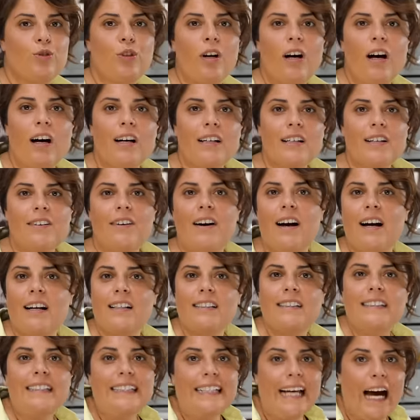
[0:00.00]
Şu an ara
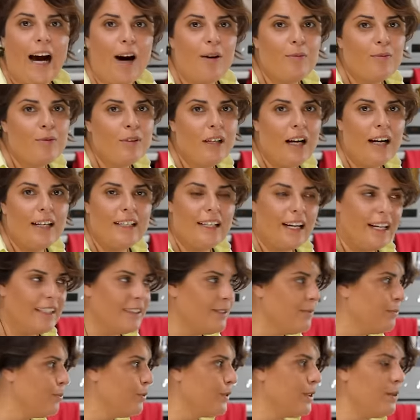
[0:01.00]
verdik. Yağmurlar
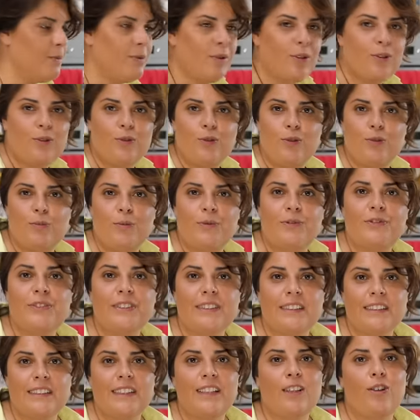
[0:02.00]
yağdı. Burada böyle küçük bir
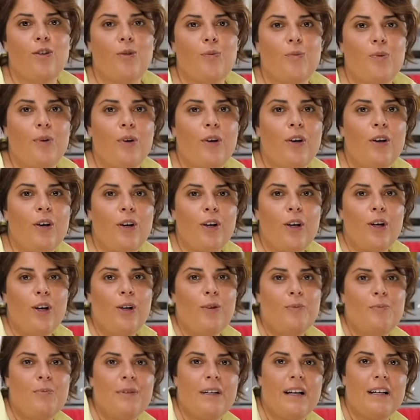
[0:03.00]
fırtına kopuyor.
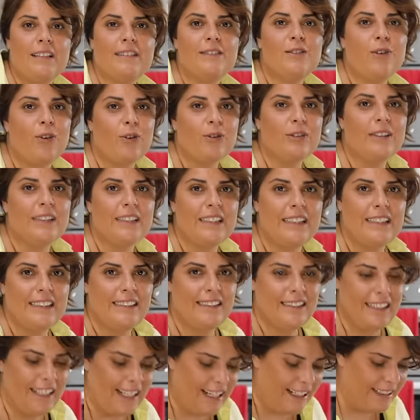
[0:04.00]
Biraz da ondan
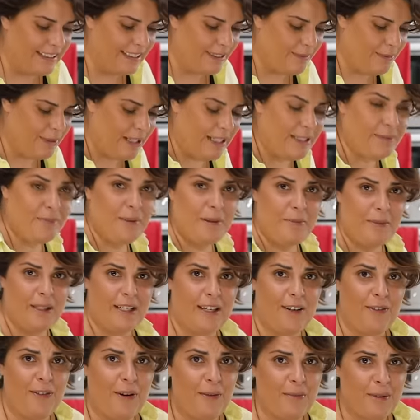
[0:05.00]
endişelendik. Biraz benim de
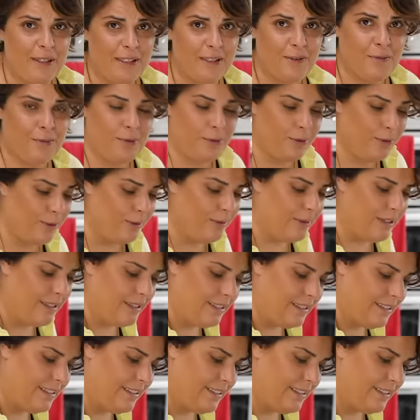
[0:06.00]
kafam karışmış olabilir.